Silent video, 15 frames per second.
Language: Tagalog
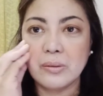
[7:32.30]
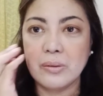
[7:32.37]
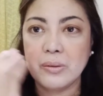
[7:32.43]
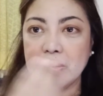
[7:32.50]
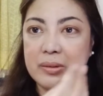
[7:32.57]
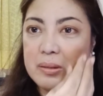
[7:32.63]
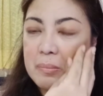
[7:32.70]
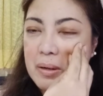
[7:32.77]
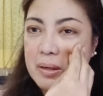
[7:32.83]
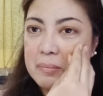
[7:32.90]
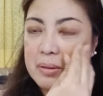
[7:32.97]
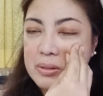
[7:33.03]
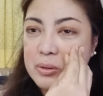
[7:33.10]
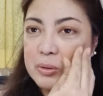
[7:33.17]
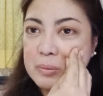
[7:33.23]
So, diba?
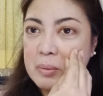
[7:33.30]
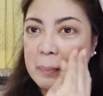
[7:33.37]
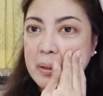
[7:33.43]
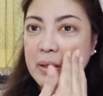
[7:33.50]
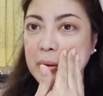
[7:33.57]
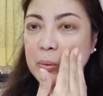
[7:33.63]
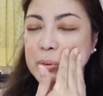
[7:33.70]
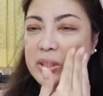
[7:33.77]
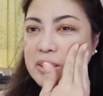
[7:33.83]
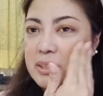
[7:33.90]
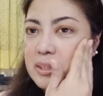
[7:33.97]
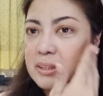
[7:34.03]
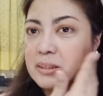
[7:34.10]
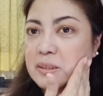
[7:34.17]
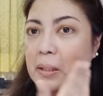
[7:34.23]
Medyo may pagka-rosy
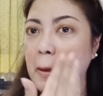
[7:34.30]
cheeks.